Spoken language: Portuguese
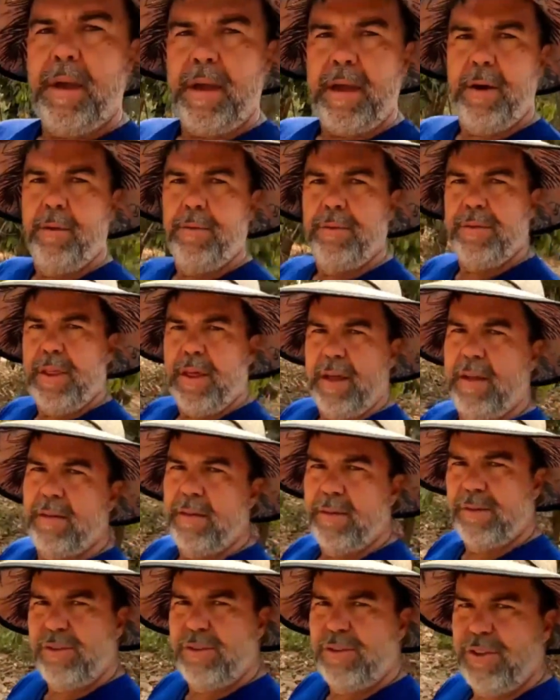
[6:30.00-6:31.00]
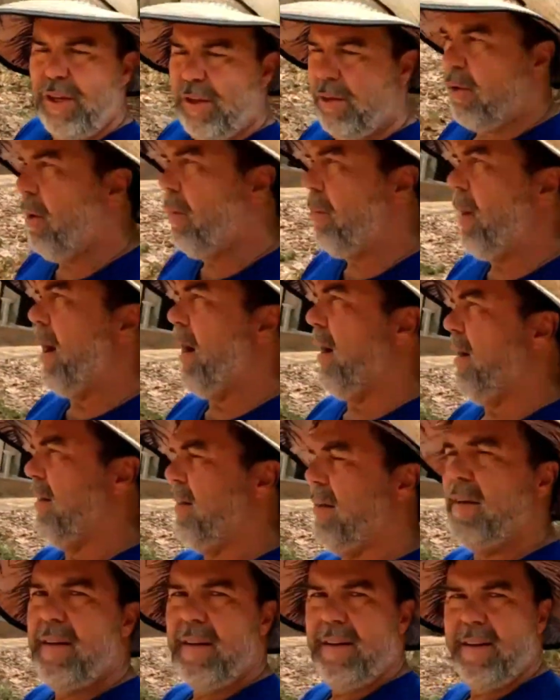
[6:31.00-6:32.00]
Peguei um tanto de jatobá.
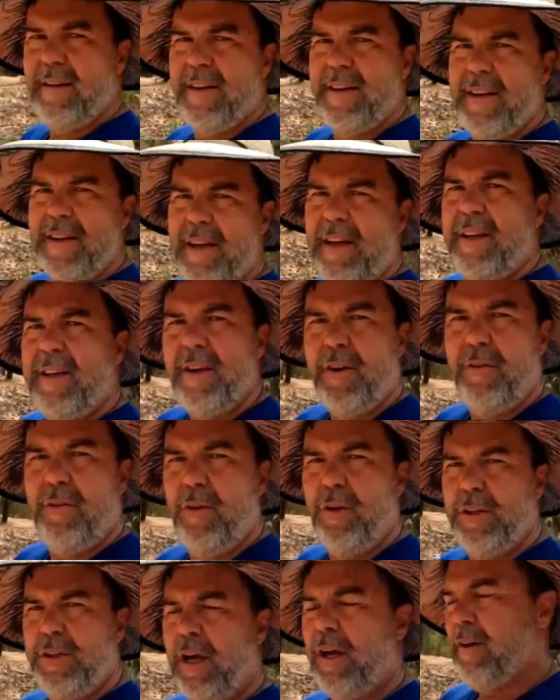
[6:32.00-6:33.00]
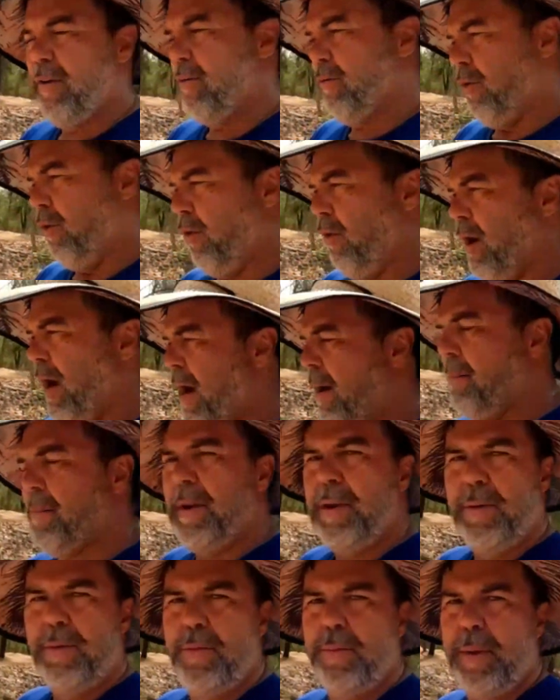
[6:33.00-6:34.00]
E eu vou, vou
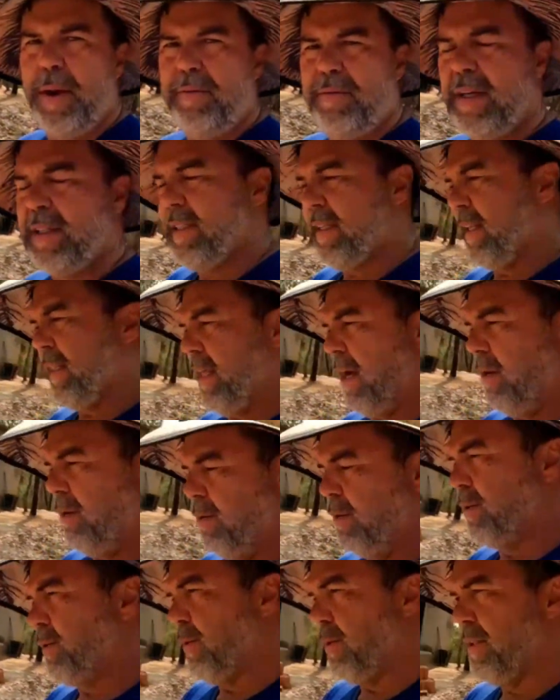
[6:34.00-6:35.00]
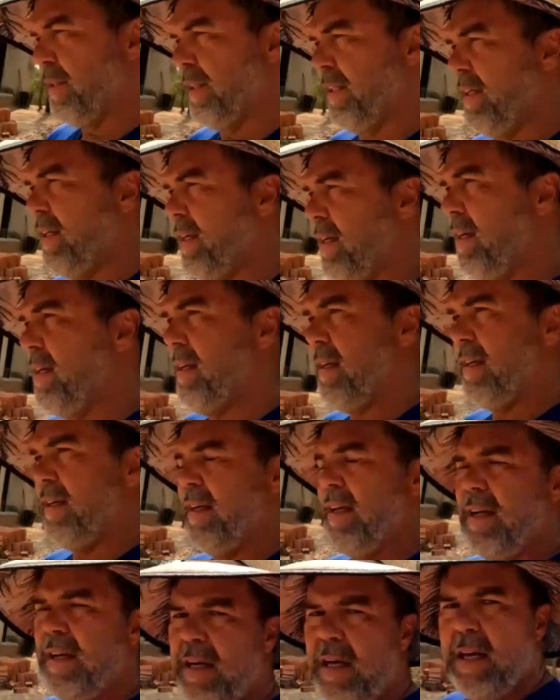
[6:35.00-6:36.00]
abrir um para ver se tá gostosinho.
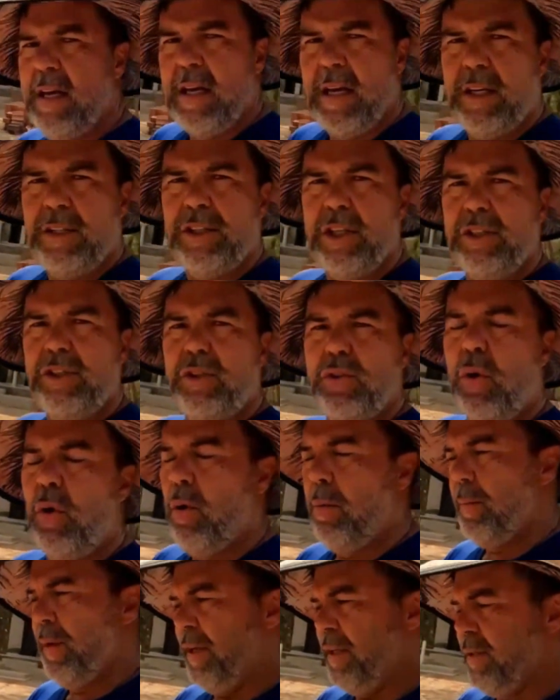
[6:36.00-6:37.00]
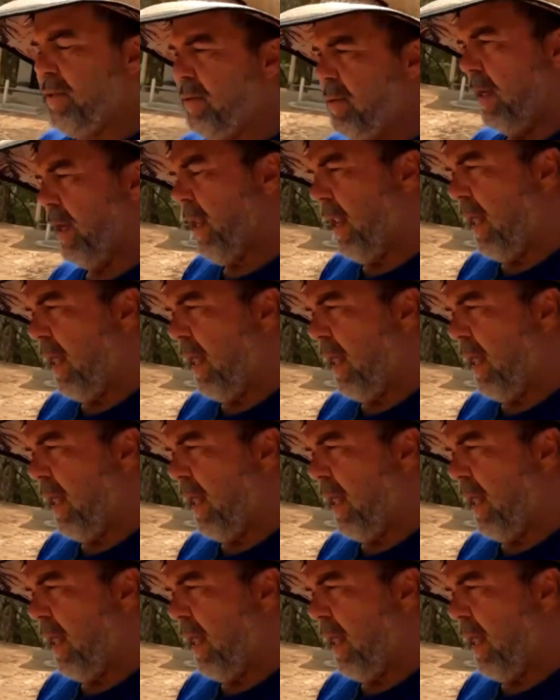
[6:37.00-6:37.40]
A gente come isso.